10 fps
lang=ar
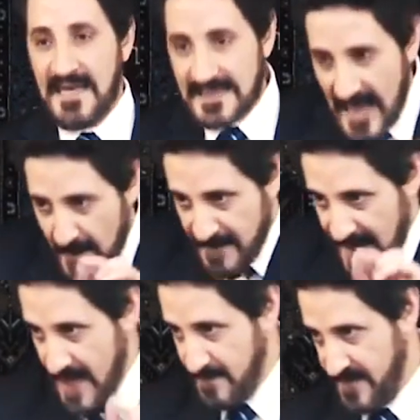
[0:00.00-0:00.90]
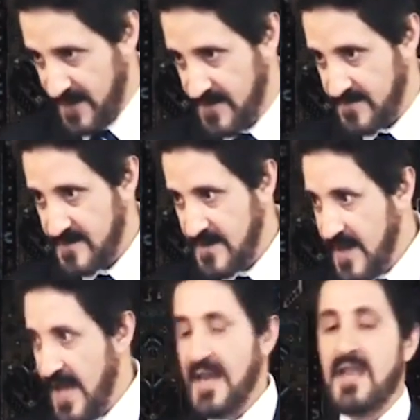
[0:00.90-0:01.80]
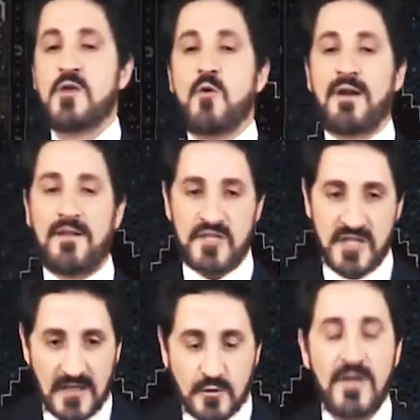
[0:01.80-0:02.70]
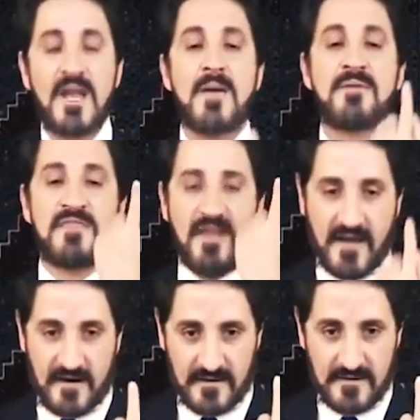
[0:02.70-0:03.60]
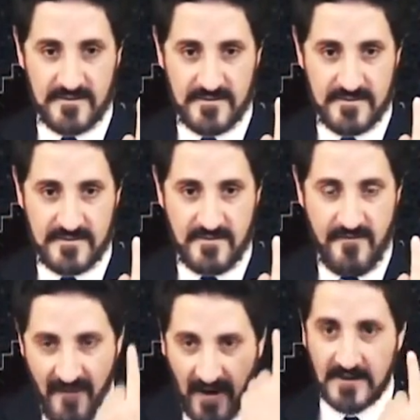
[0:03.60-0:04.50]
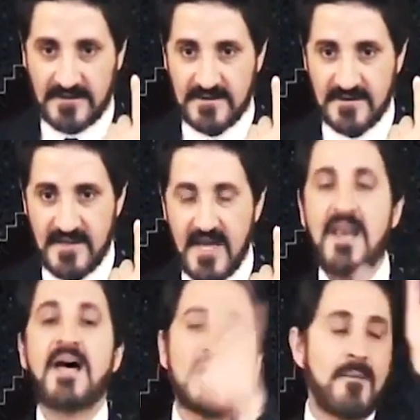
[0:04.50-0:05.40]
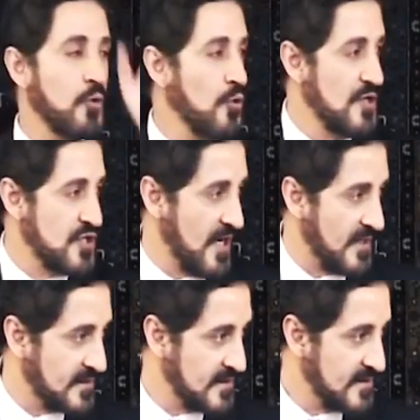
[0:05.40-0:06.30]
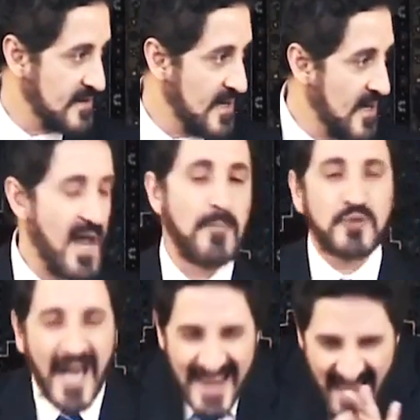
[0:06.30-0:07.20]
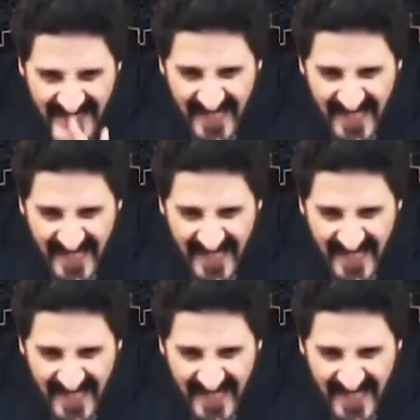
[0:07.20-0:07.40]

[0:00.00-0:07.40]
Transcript: يعني الأب الآن مثلا الذي يورث جيناته إلى ابن ذكر فقط لا تعبر كل الجينات لابد على